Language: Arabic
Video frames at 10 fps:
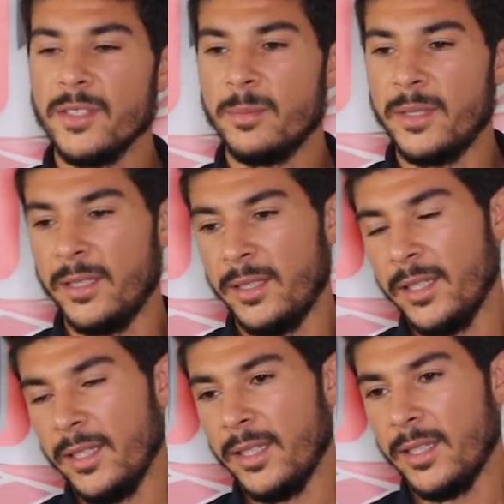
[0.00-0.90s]
أه، كيفاش بدات
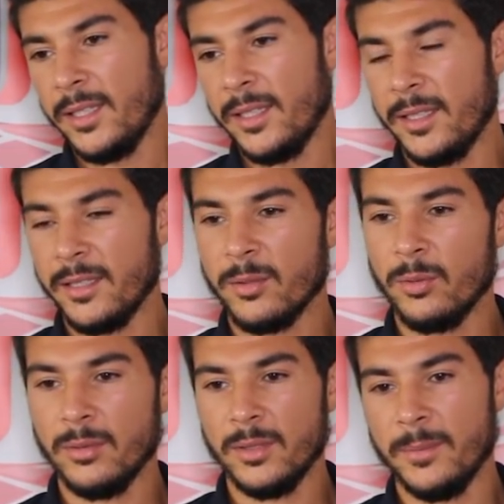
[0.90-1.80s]
انا
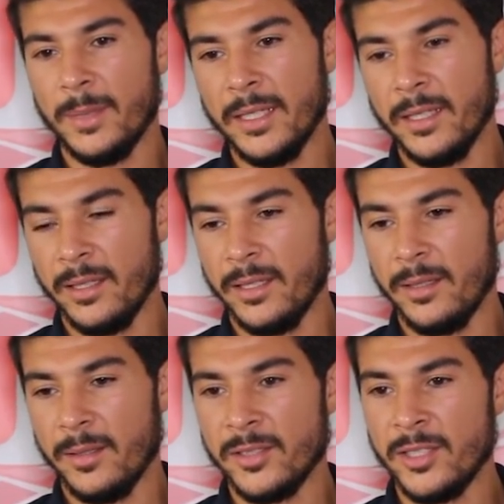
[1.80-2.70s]
كنت
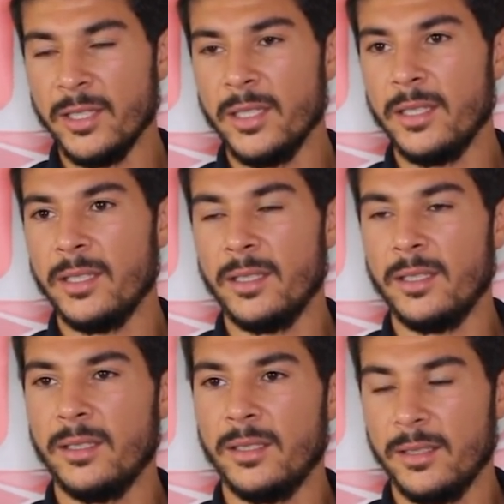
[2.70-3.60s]
معناها جاني
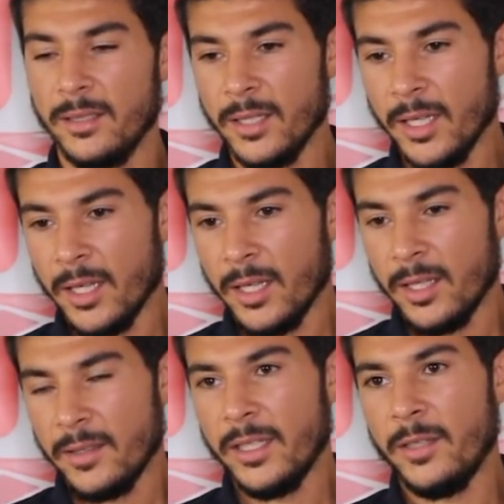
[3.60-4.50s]
أه،
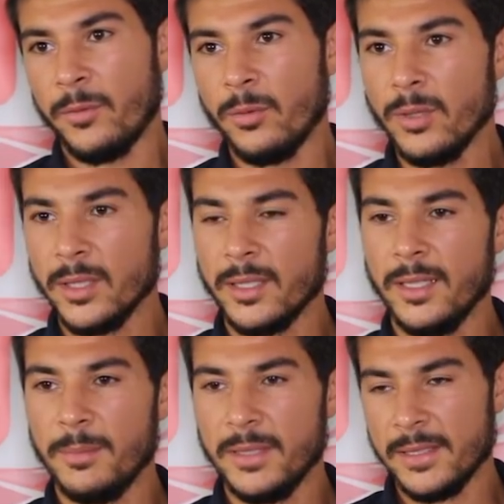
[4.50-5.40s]
تليفون
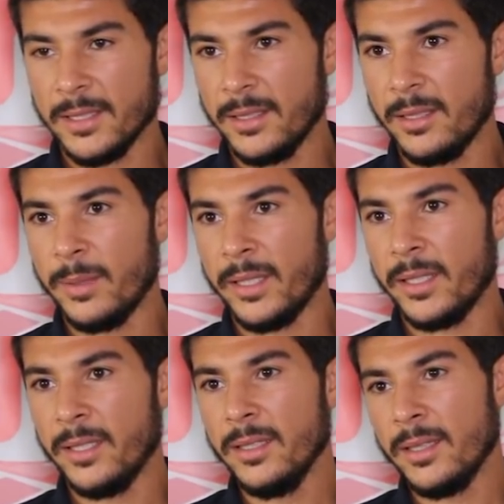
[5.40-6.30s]
كلمني سي اسكندر
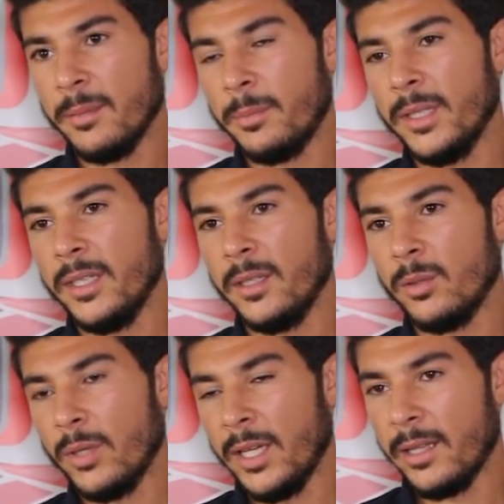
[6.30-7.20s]
بركاتي طلب مني اني
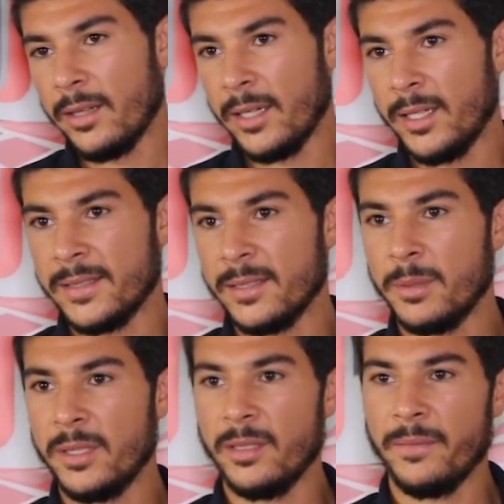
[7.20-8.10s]
نكون حاضر نهار
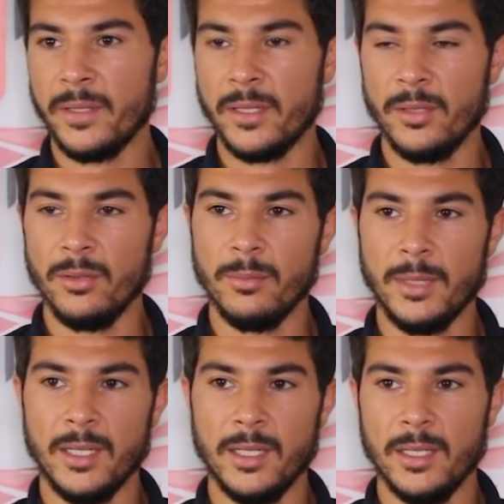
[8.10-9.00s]
السبت في رينيو
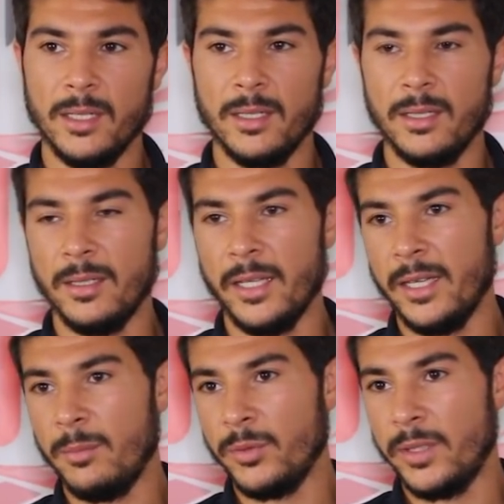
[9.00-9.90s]
مع
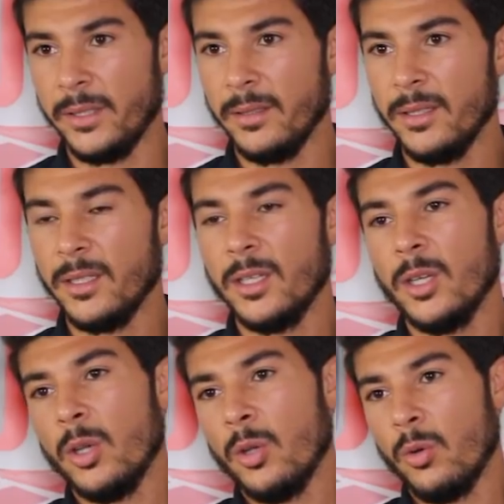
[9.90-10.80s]
الهيئه المديره
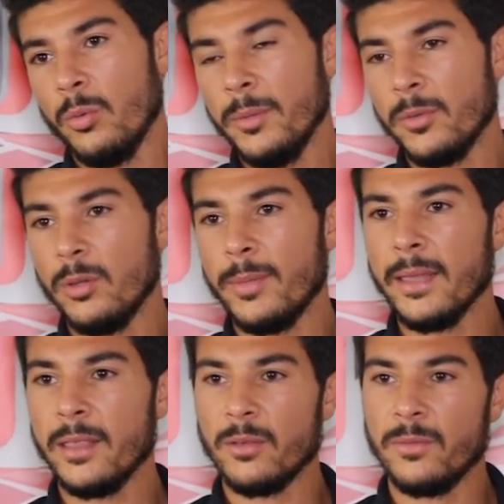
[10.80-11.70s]
وميم طون
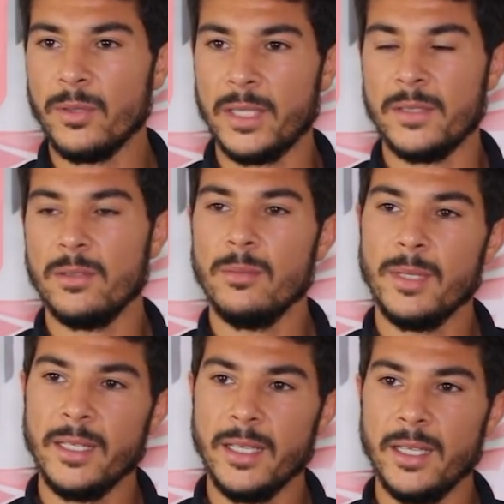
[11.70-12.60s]
بعث لي كونفوكاسيون
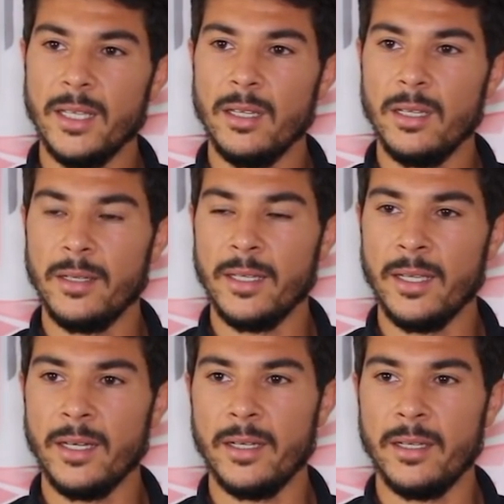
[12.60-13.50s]
معناها
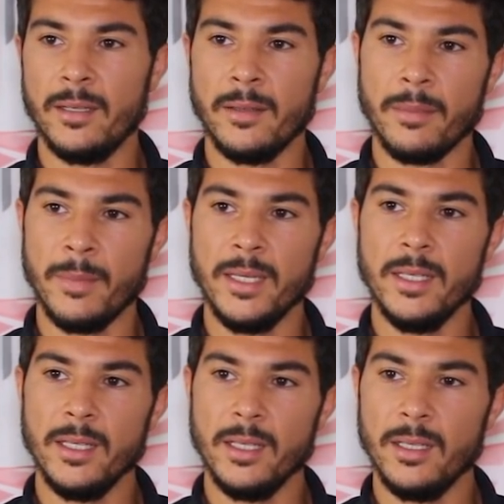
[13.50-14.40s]
نهار أه،
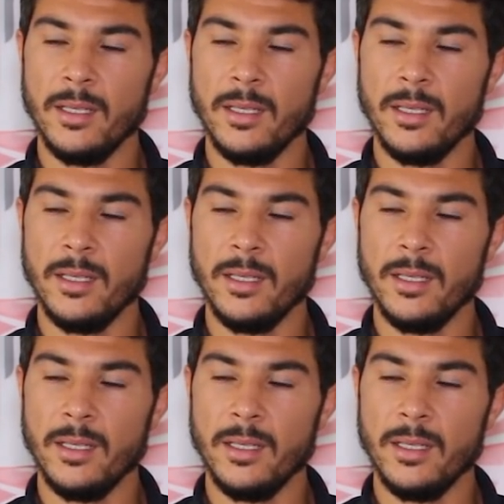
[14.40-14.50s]
ثمانية